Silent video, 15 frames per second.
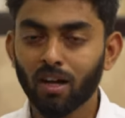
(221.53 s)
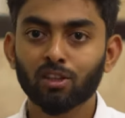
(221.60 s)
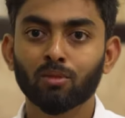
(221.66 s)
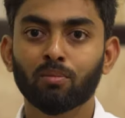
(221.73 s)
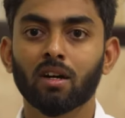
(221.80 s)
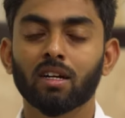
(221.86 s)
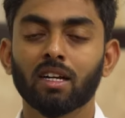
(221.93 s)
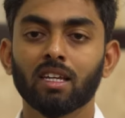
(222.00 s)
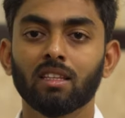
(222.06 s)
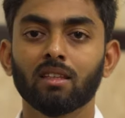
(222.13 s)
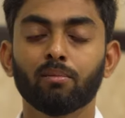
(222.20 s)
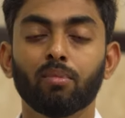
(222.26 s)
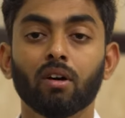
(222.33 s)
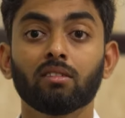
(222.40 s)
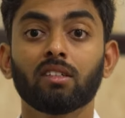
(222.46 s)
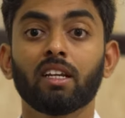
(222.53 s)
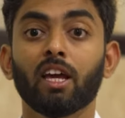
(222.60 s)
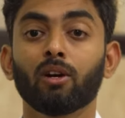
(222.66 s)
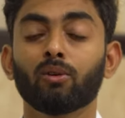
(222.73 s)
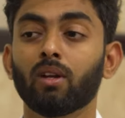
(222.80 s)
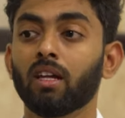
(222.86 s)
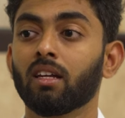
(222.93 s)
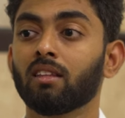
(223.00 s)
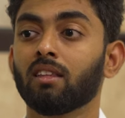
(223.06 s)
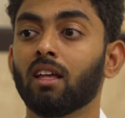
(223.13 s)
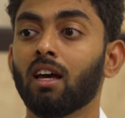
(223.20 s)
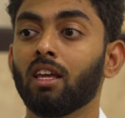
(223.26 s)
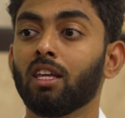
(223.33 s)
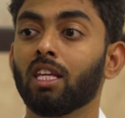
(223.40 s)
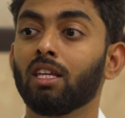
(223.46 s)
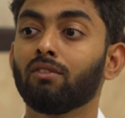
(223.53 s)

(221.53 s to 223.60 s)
பார்த்துப்பாங்க இந்த பர்சன் என் கூட இருந்தால்